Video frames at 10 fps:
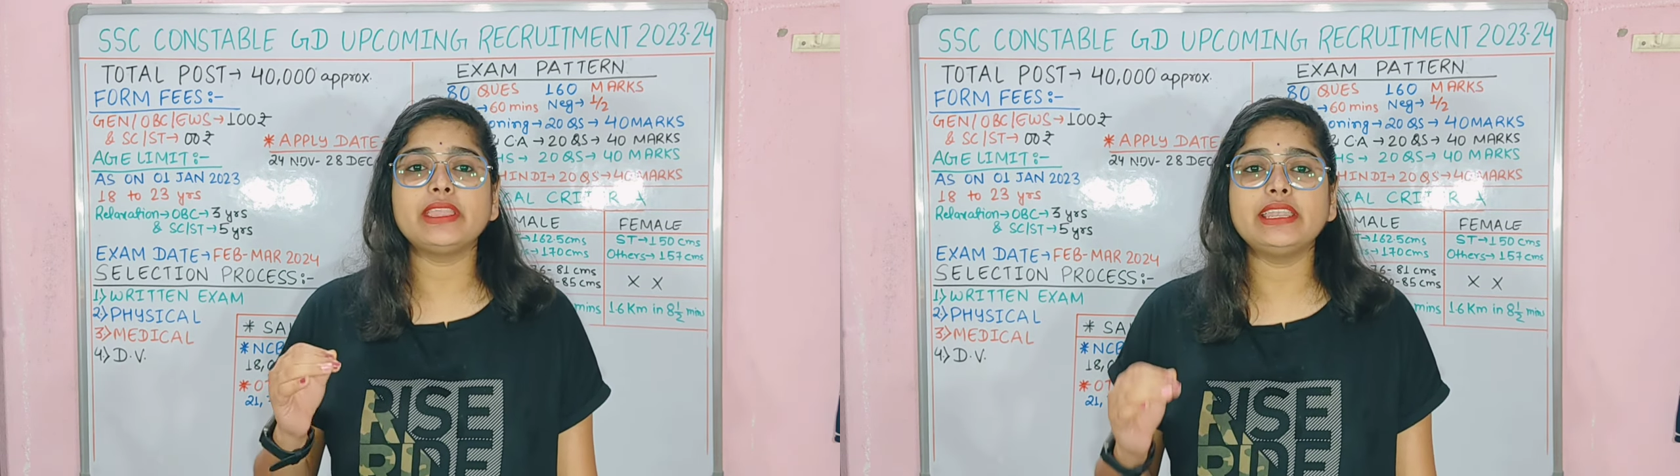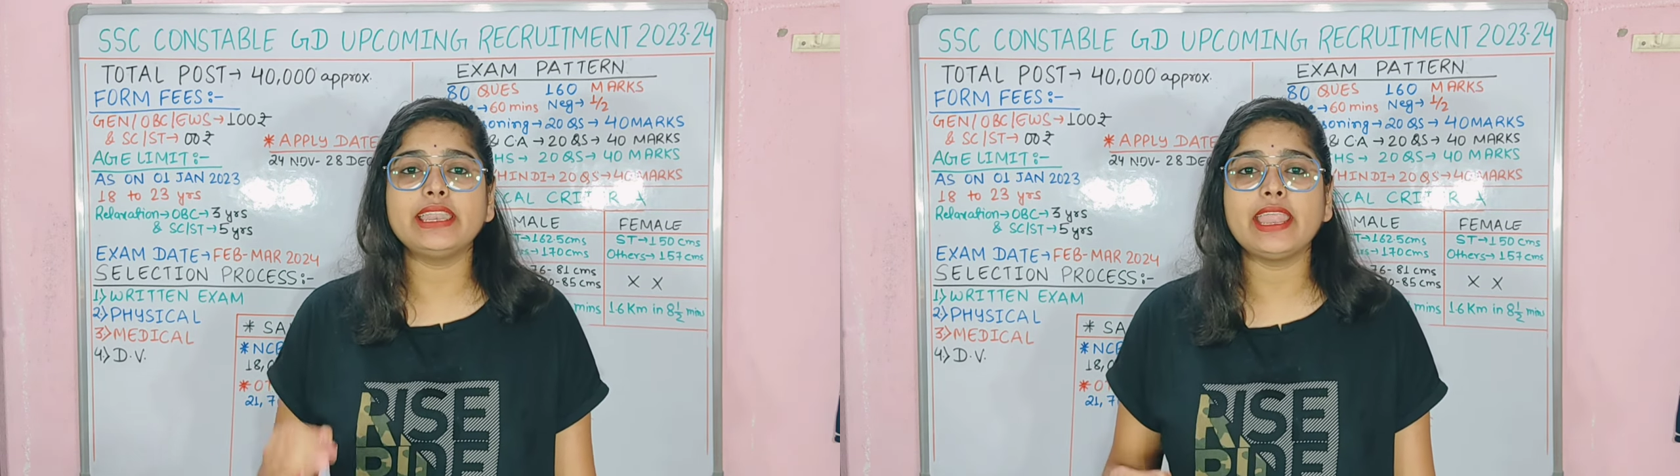
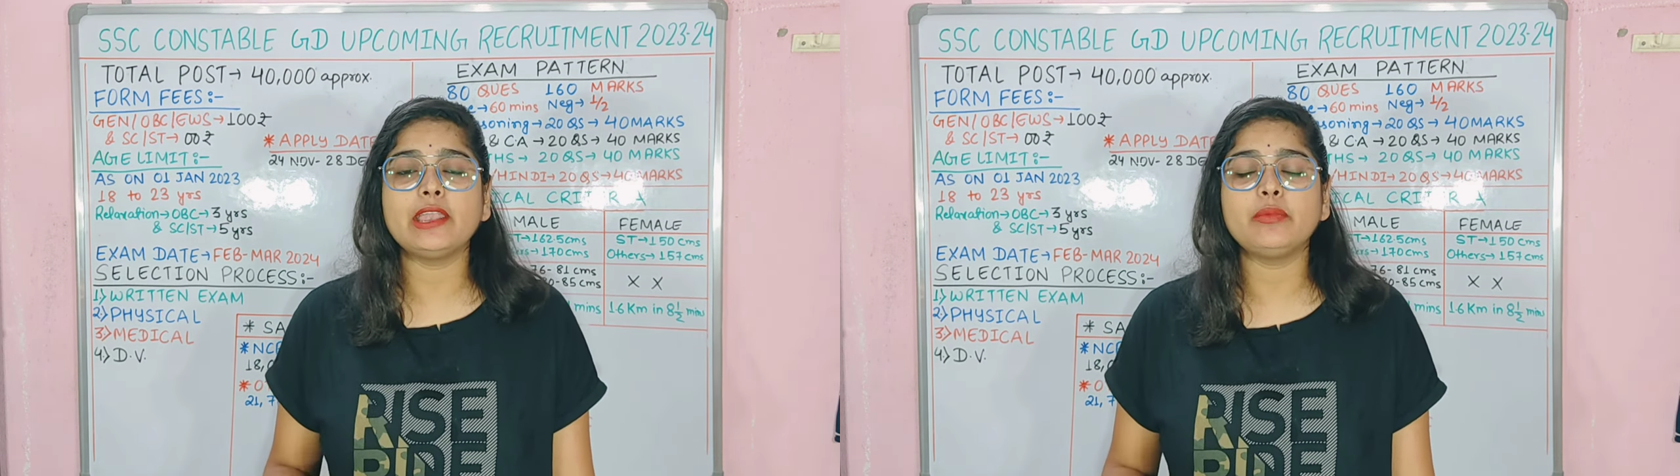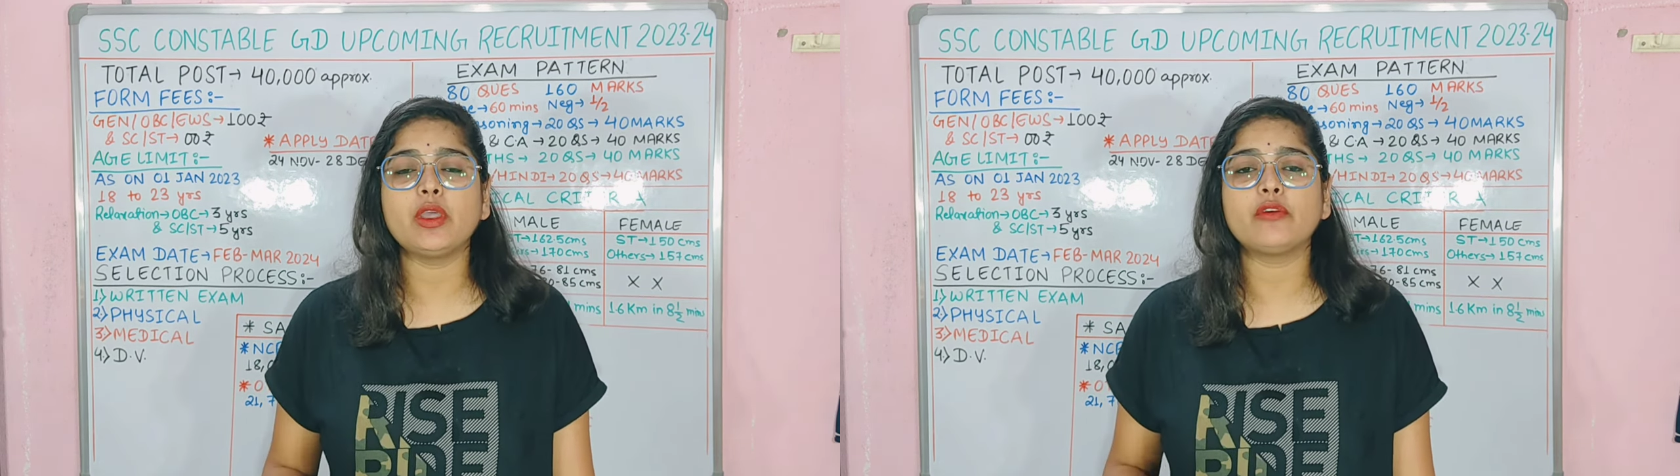की
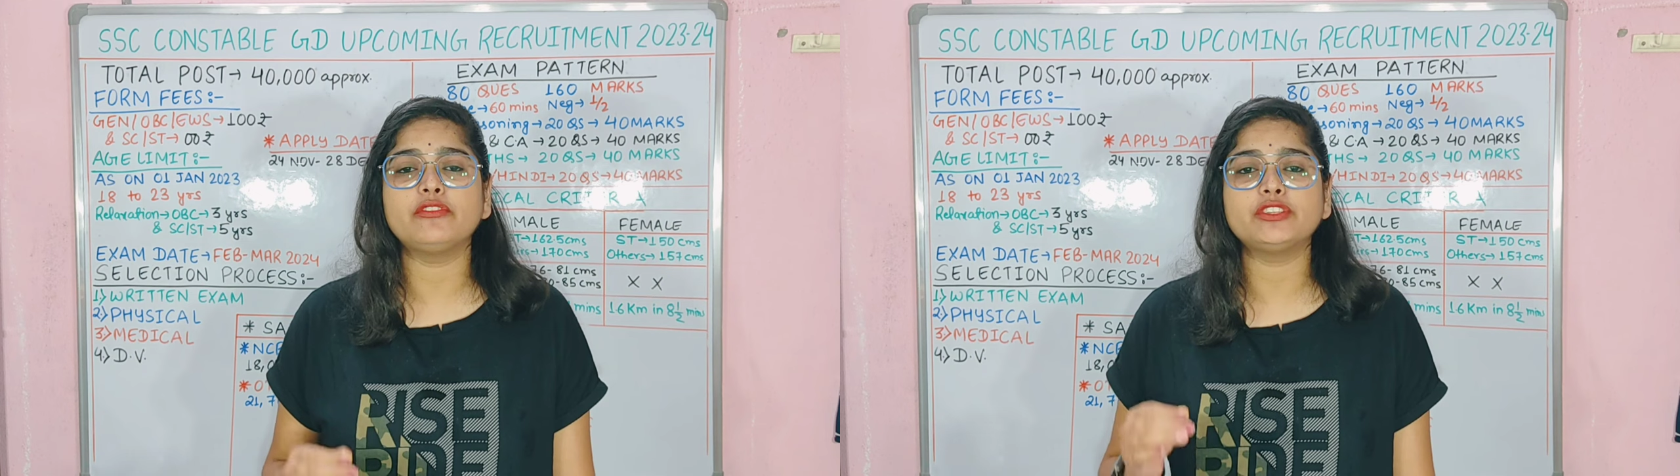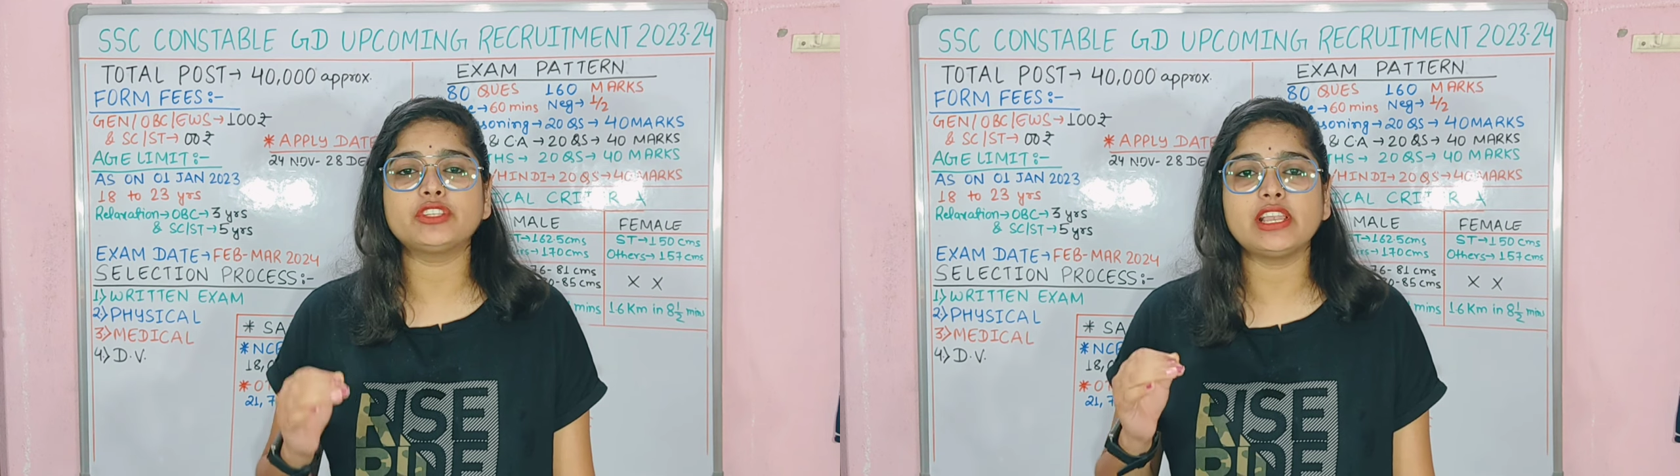डेट भी
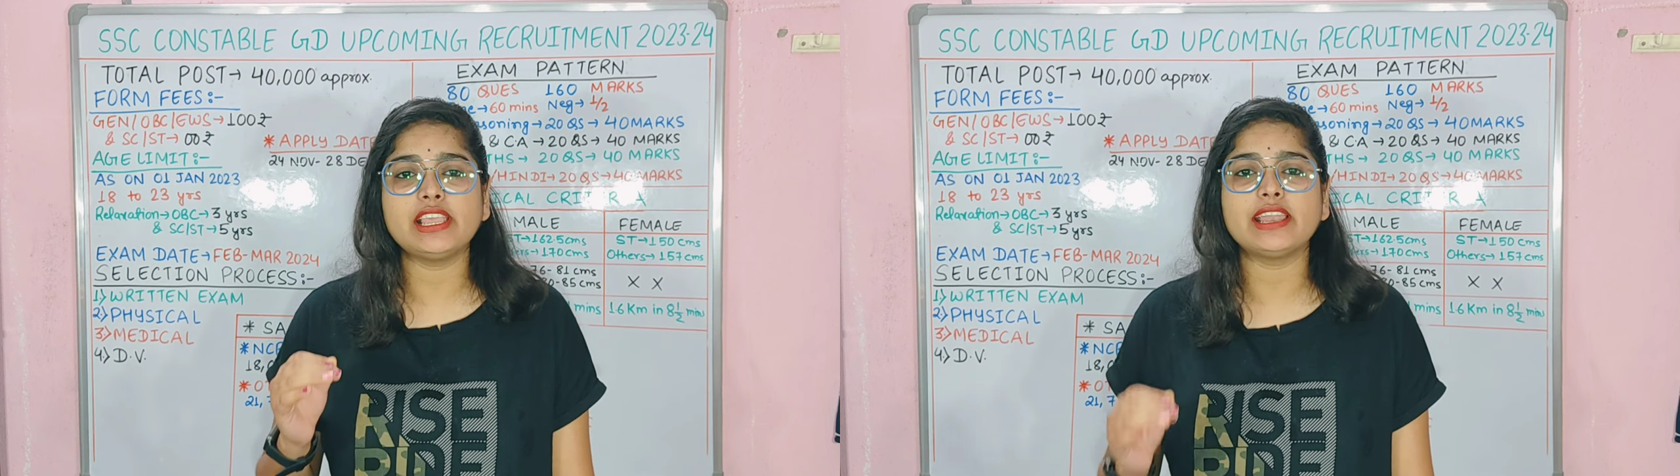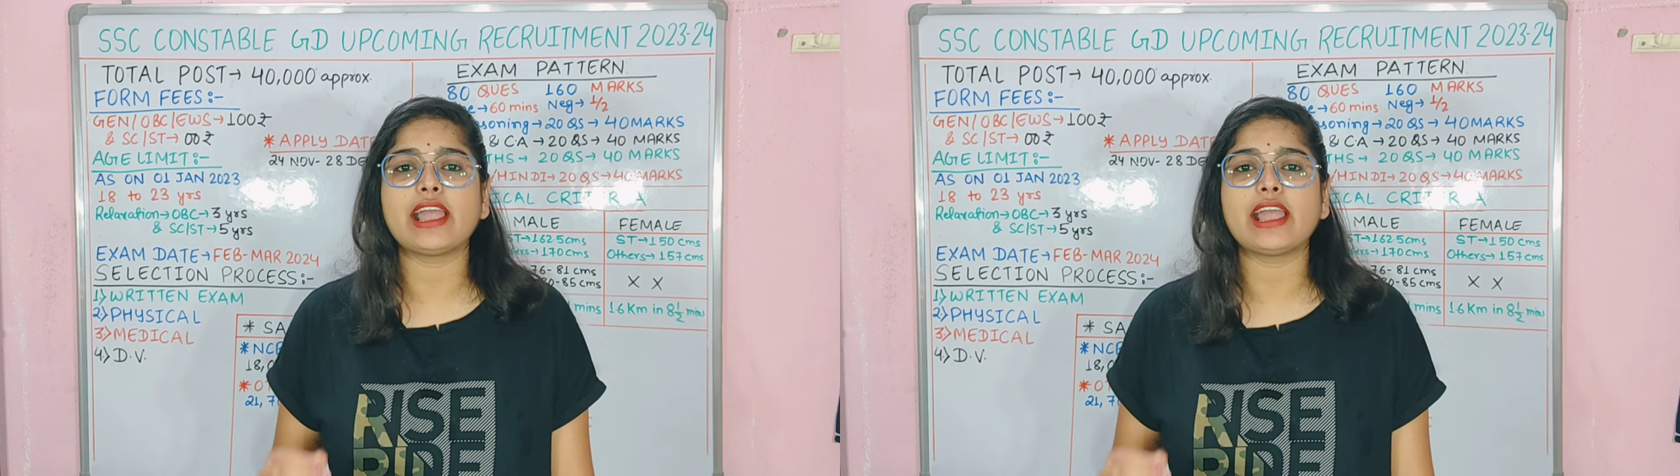ऑफिशियली